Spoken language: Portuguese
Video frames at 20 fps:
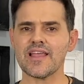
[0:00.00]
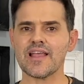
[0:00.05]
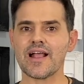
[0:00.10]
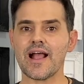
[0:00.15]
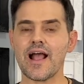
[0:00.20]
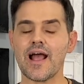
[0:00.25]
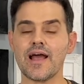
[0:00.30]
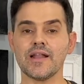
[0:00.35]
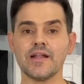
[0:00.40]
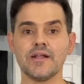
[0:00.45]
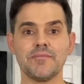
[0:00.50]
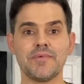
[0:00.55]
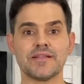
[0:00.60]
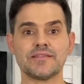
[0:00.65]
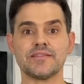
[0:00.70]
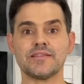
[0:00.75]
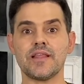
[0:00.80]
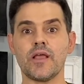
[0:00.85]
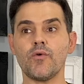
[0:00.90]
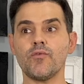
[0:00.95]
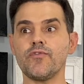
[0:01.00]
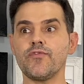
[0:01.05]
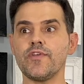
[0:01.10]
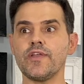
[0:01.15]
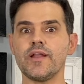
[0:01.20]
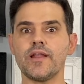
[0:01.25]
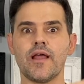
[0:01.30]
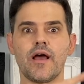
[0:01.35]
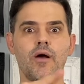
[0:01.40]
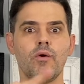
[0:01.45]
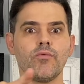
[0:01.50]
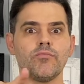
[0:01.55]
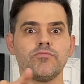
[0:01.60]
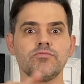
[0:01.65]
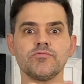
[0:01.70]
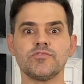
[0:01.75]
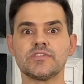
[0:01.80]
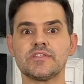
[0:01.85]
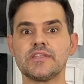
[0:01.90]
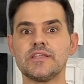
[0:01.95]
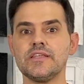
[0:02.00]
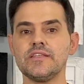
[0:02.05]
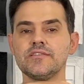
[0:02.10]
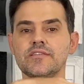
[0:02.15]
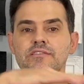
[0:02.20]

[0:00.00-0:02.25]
Caramba, até o final, uns 15